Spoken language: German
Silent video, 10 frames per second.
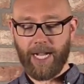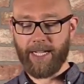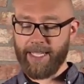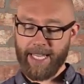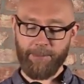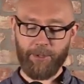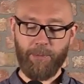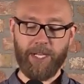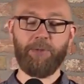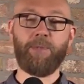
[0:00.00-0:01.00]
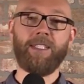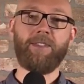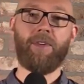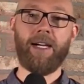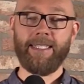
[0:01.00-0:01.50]
Ein Erbe
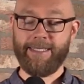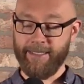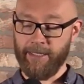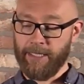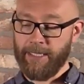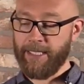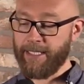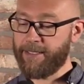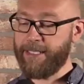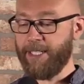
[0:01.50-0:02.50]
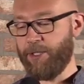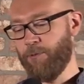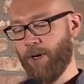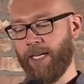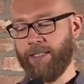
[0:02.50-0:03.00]
beispielsweise ist nicht
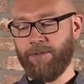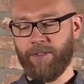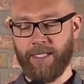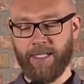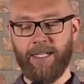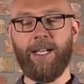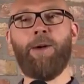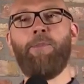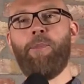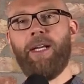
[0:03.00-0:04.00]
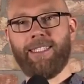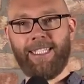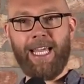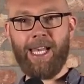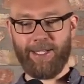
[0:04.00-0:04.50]
nur einfach
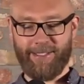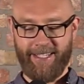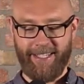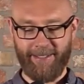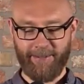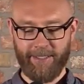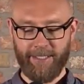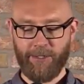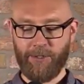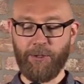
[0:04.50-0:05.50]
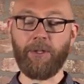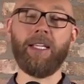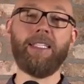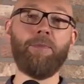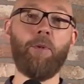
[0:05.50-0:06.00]
materieller Segen,
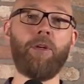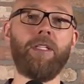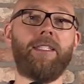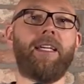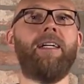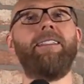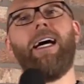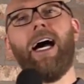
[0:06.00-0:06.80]
sondern die Möglichkeit,